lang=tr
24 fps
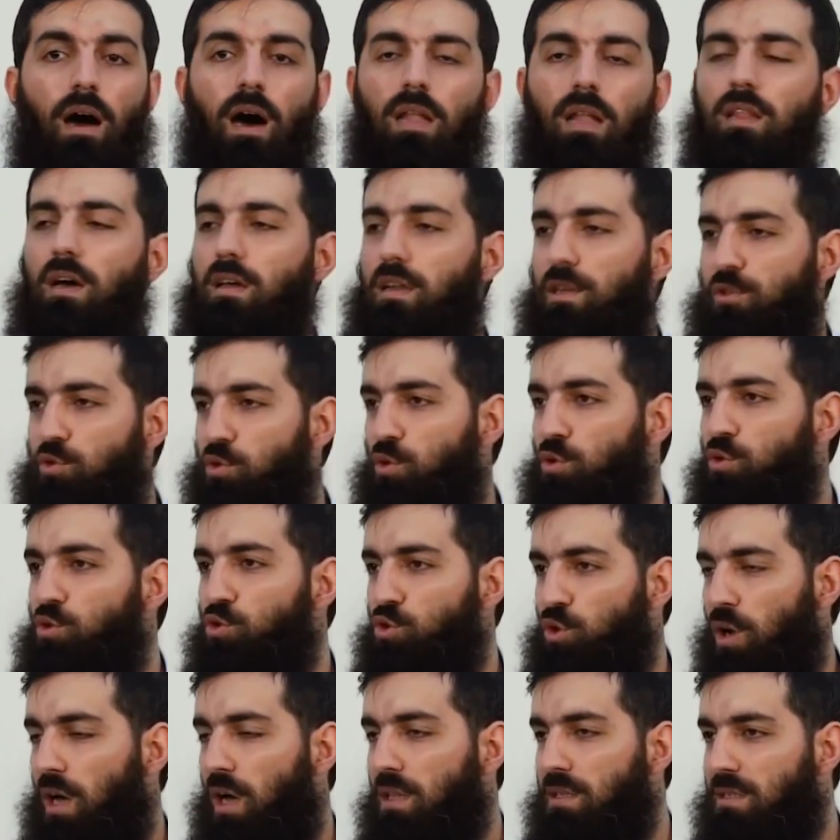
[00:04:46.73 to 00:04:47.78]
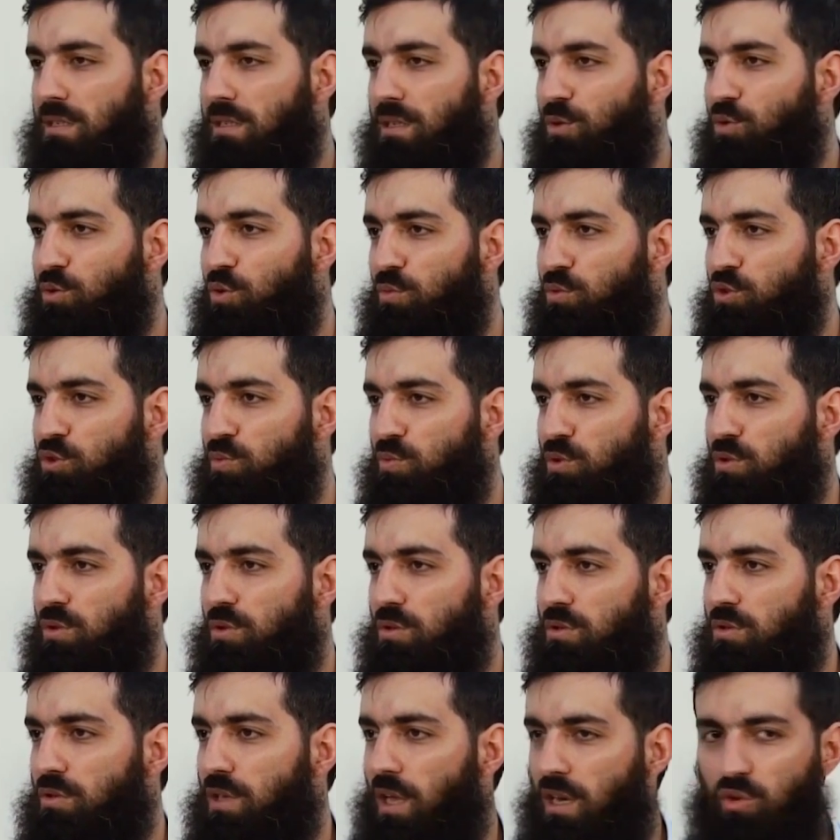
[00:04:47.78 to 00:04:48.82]
Allah Resulü'nün şu hadisini duymuş
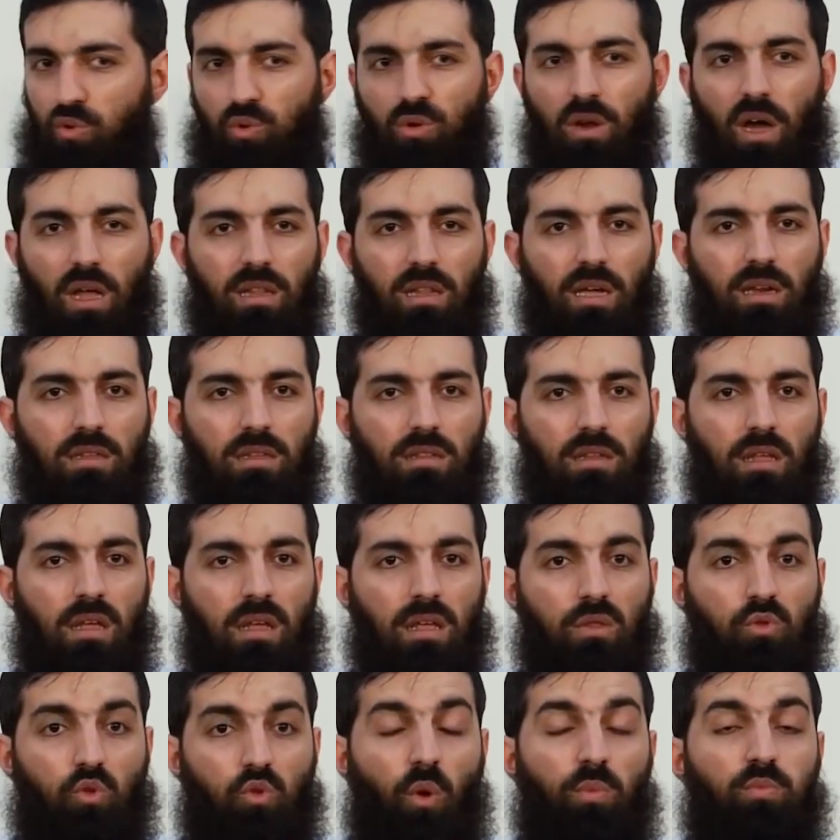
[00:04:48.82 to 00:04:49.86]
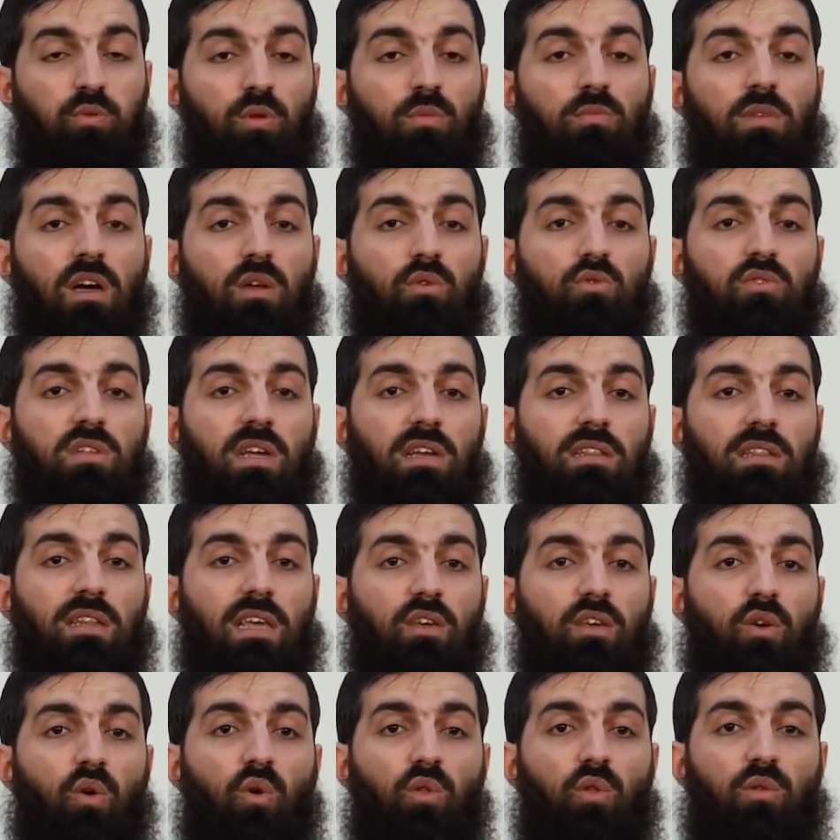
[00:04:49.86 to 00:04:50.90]
muydunuz? Yani günahların toplumlar
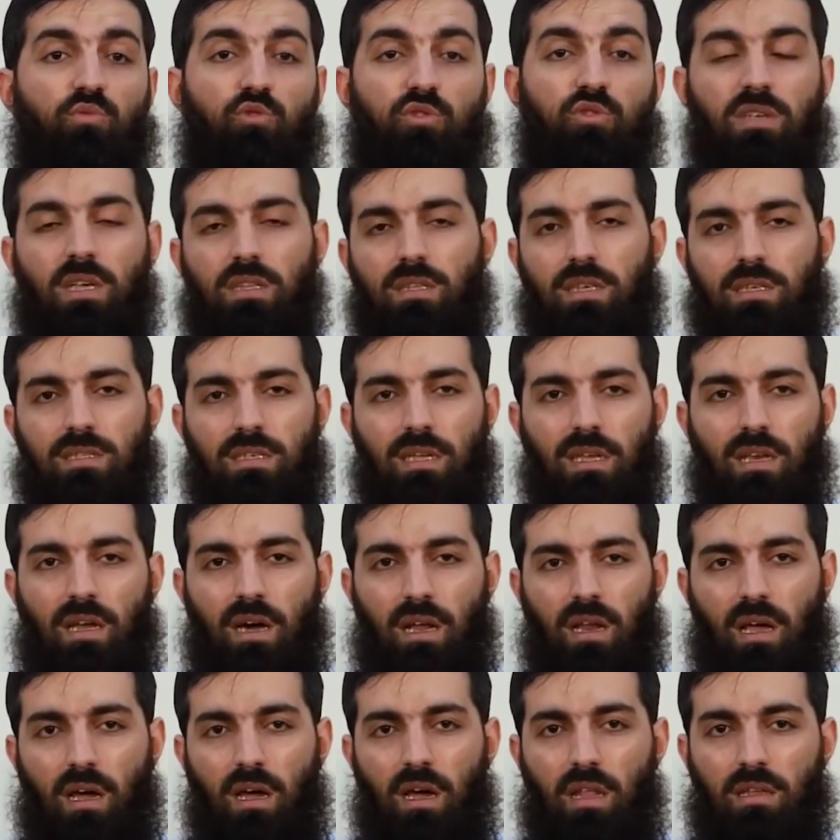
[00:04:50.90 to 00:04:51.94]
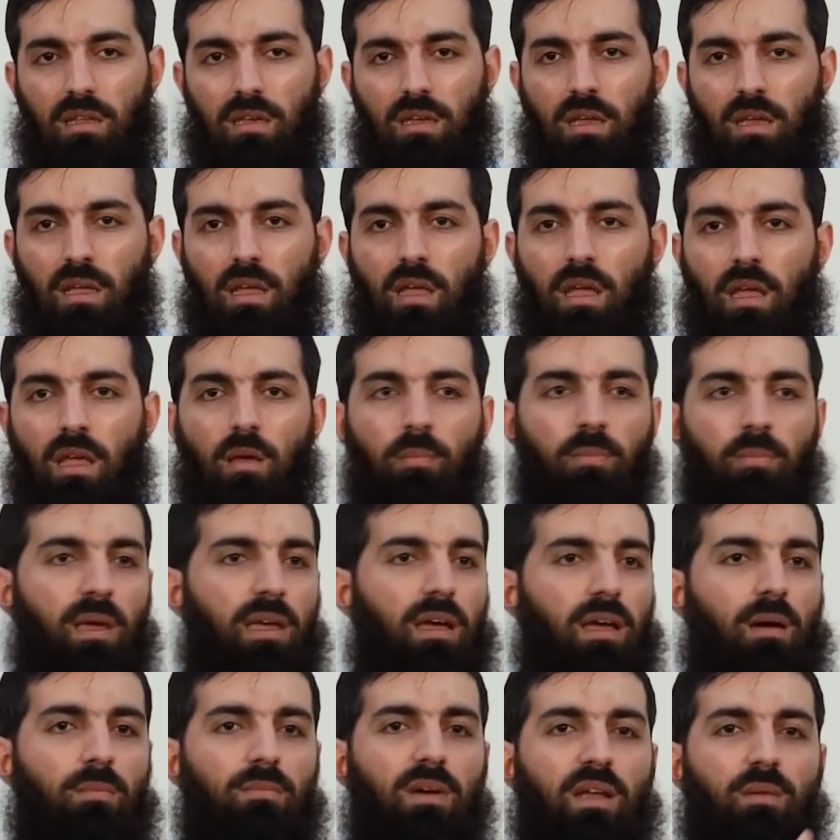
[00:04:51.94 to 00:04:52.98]
üzerindeki olumsuz etkisiyle alakalı
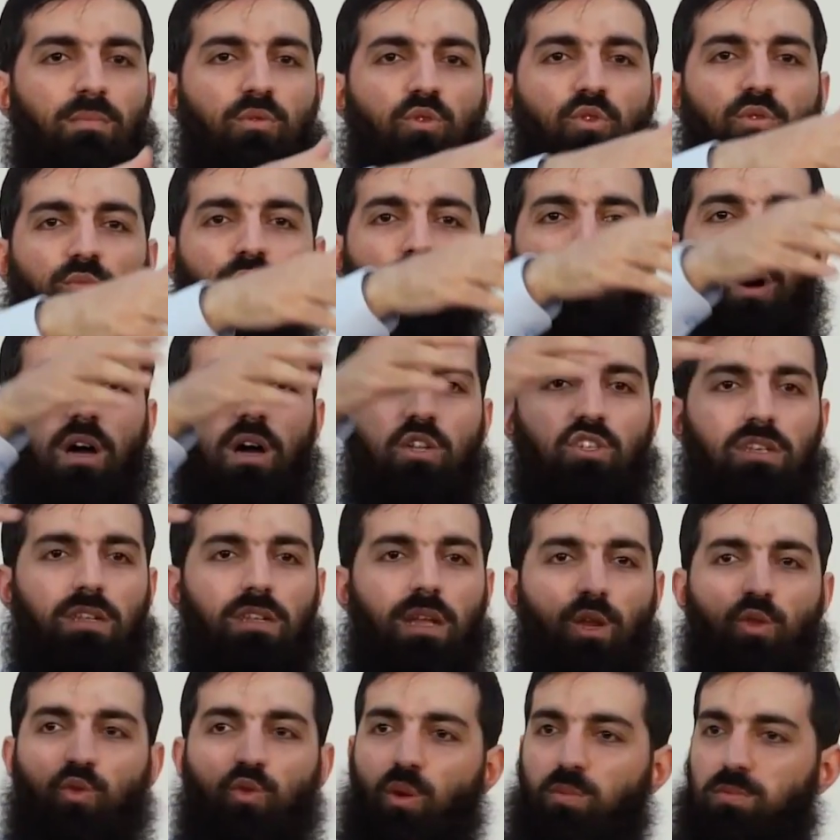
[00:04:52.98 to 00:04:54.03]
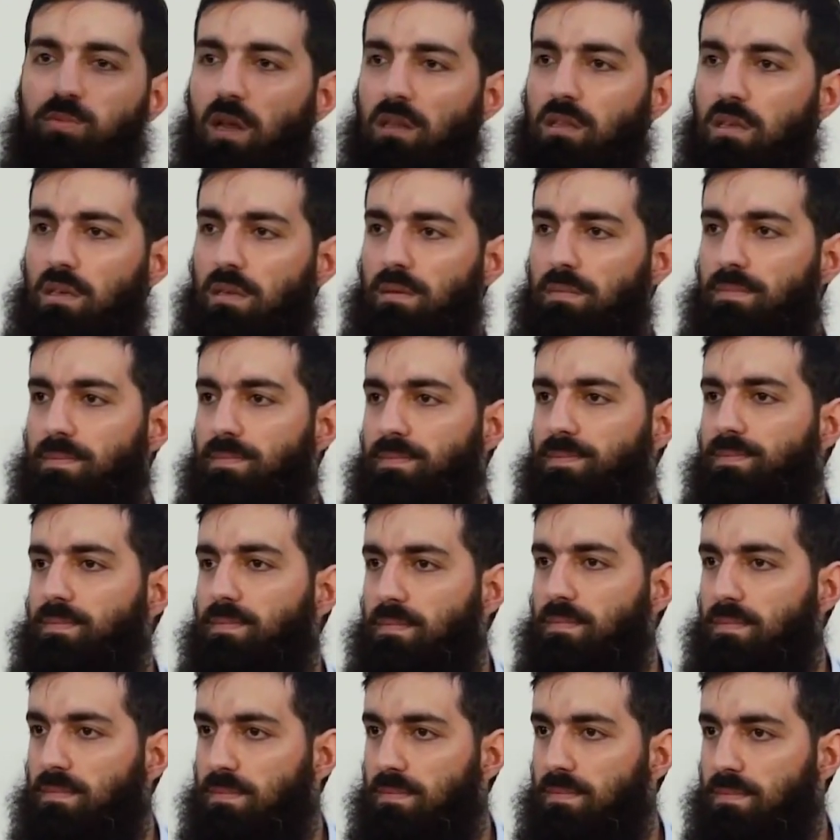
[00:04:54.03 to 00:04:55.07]
Peygamber bir gün muhacirleri topladı.
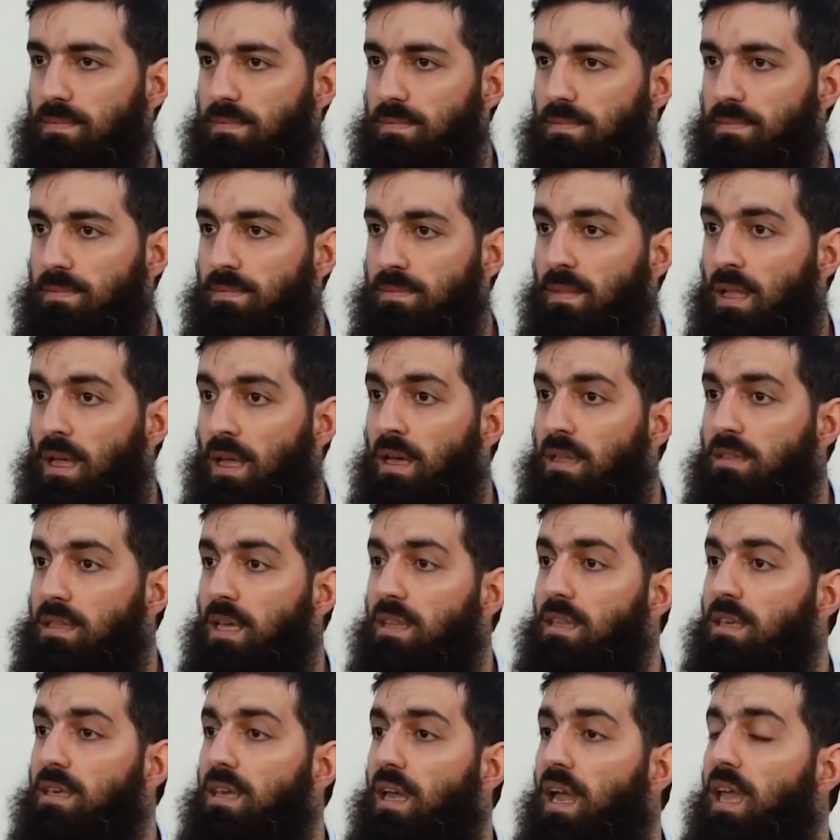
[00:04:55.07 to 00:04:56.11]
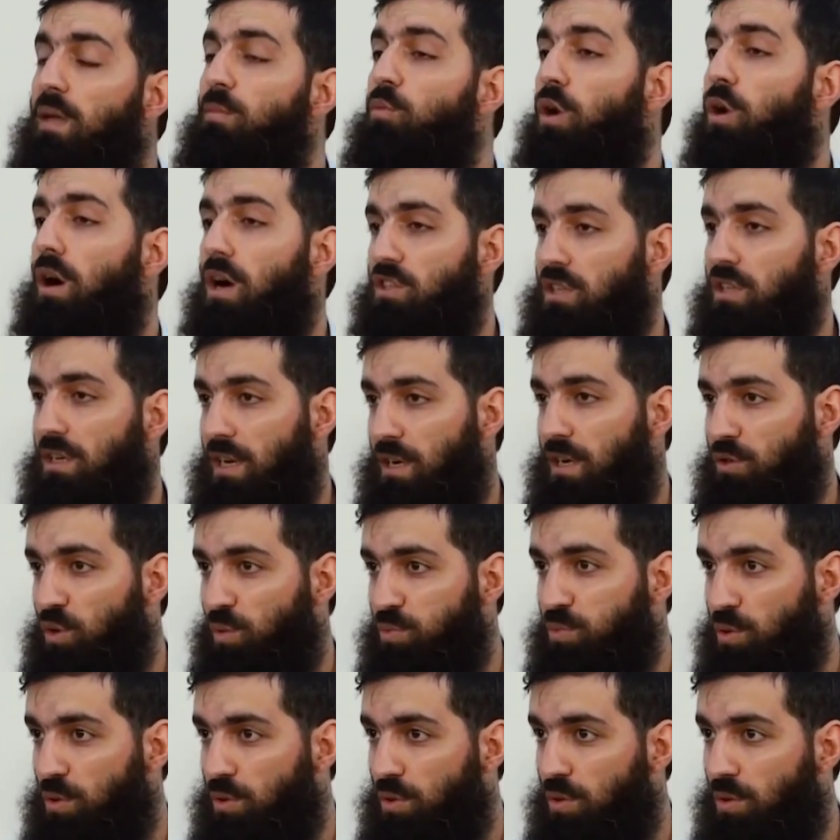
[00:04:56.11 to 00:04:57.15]
Dedi ki ey muhacirler
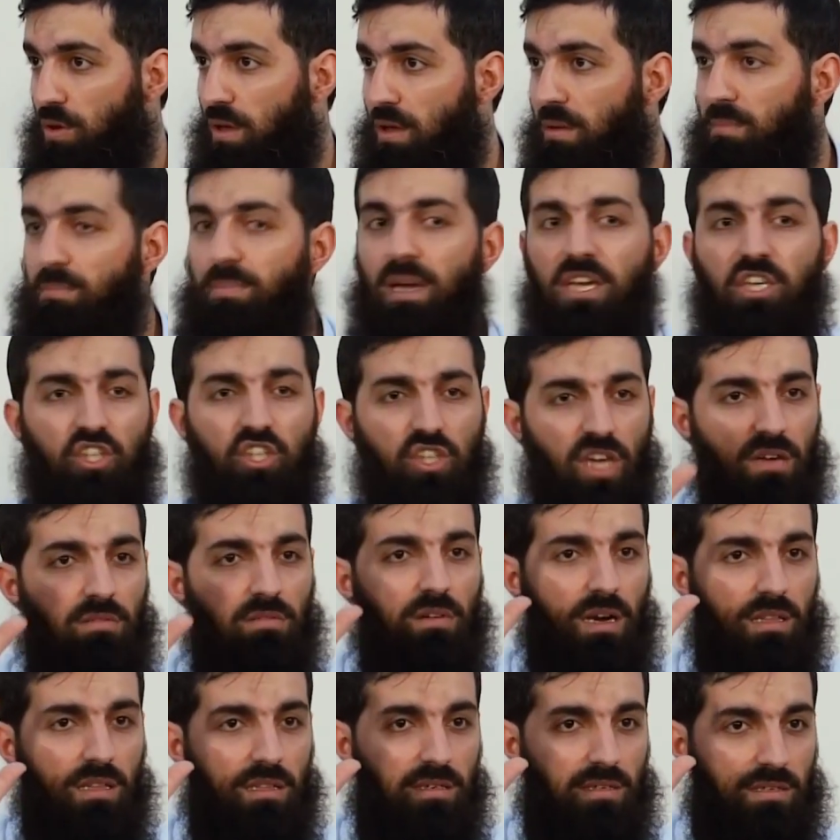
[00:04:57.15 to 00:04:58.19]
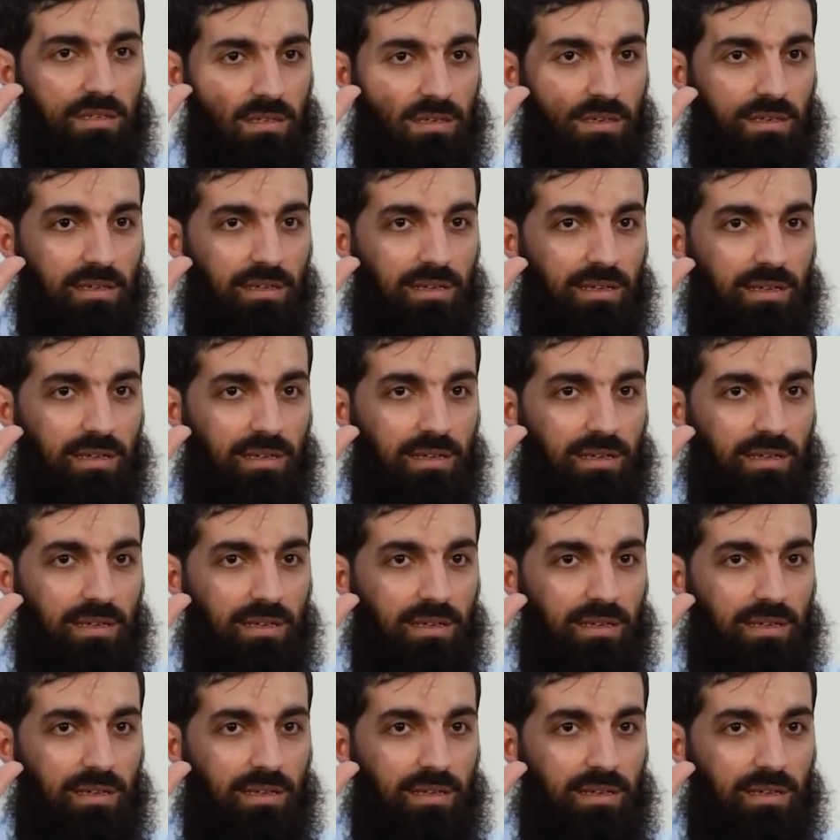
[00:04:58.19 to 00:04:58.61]
topluluğu beş şey vardır.